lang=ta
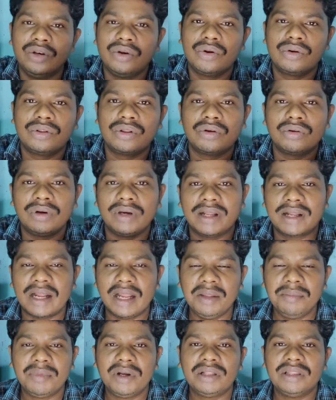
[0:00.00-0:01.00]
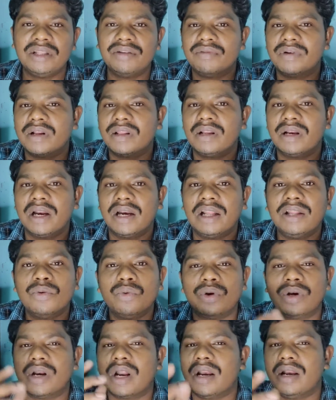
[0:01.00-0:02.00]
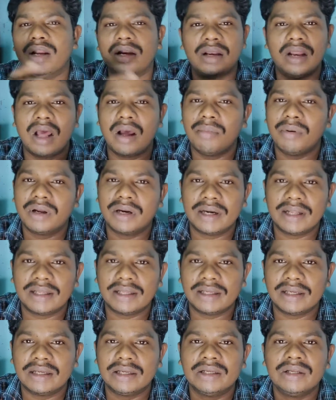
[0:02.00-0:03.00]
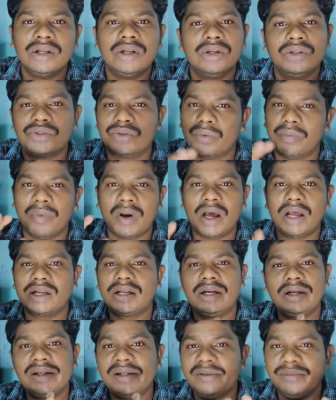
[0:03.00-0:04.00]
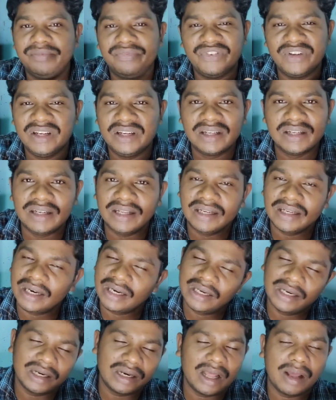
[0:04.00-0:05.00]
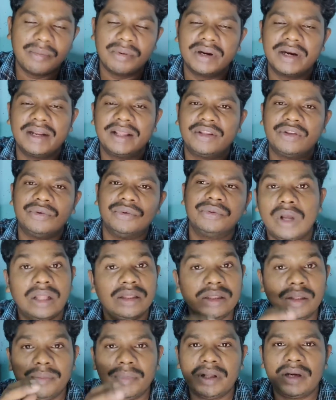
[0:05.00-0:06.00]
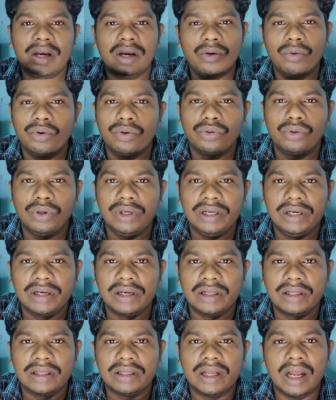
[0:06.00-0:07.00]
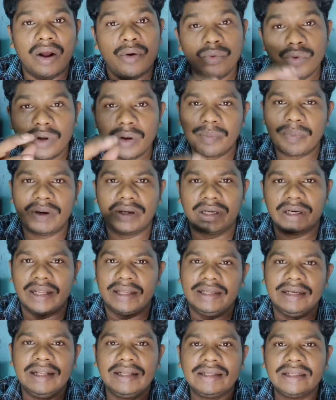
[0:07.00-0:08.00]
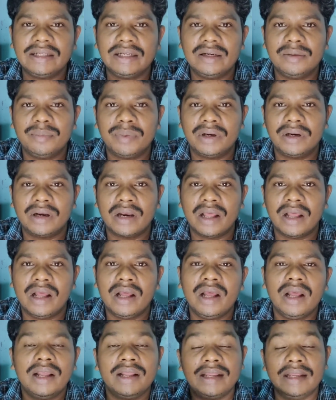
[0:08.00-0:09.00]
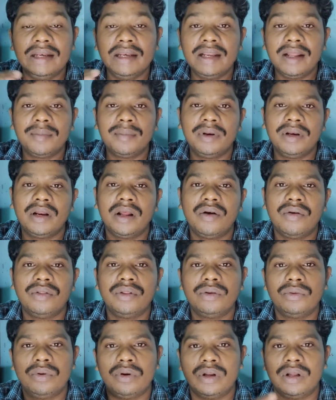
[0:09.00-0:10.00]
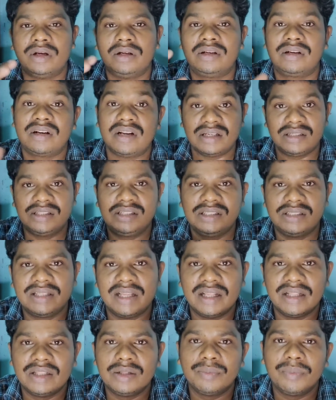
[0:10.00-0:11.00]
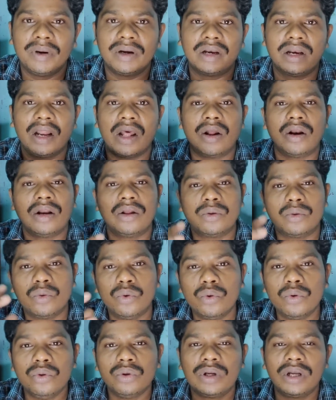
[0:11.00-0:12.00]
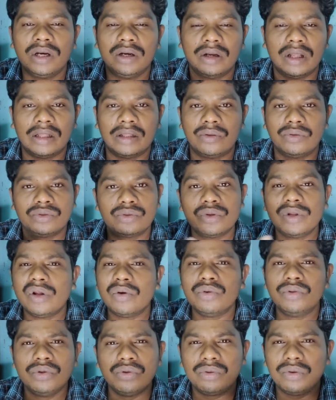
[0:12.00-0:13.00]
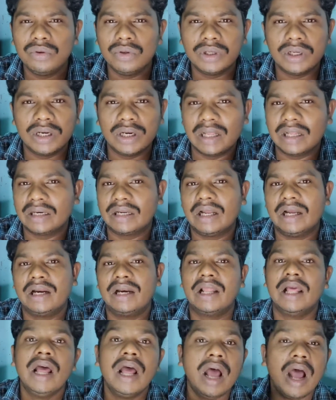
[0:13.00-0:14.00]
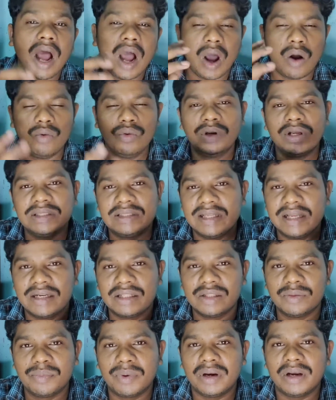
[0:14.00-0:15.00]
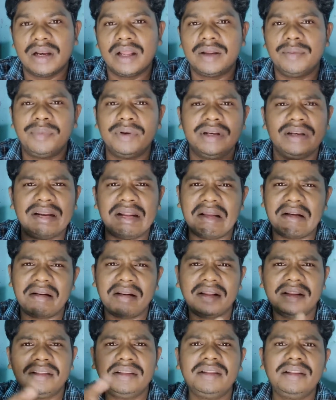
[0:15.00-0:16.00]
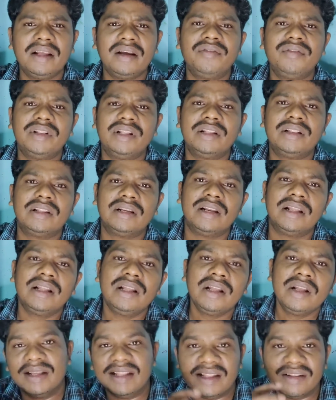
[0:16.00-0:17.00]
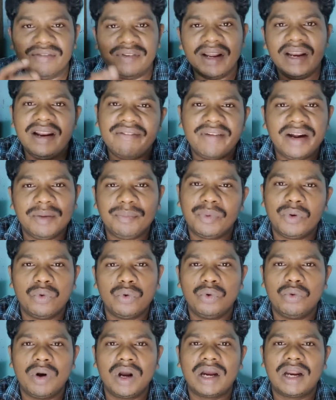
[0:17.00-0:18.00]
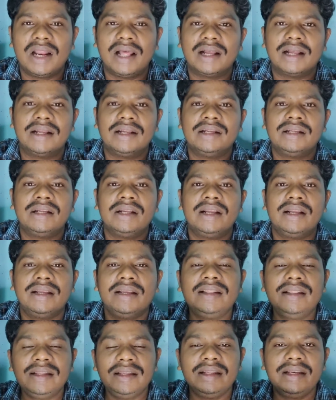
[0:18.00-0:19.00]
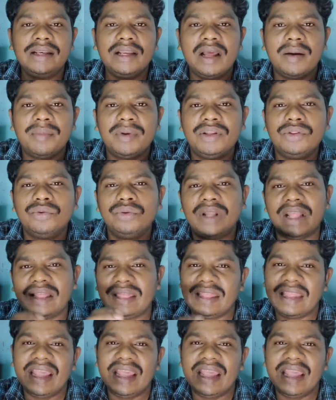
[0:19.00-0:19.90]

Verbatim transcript: இன்னொருத்தவங்கள்ட்ட கைமாற்றி விடுறதுனாலையும் ஒரு நல்ல லாபம் கிடைக்குங்க ஸோ மார்க்கெட்டிங் ஃபீல்டுலேயும் நல்ல லாபம் கிடைக்கும் ஸோ அந்த மாதிரியான ஒரு தொழில் இருக்குது அவங்க பண்ணலாம் இளைஞர்கள் பண்ணலாம் இல்லை அப்படின்னா வந்து ஒரு ட்ரஸ்ட்டு சேர்ந்து பண்ணலாம் இல்லை குழுக்கள் அதாவது சுய உதவி குழுக்கள்லாம் இருக்காங்களே அவங்க சேர்ந்து பண்ணலாம் இப்படி நிறைய விதத்தில் இதை வேலைவாய்ப்பை உருவாக்கலாங்க இது இல்லாமல் இதோடைய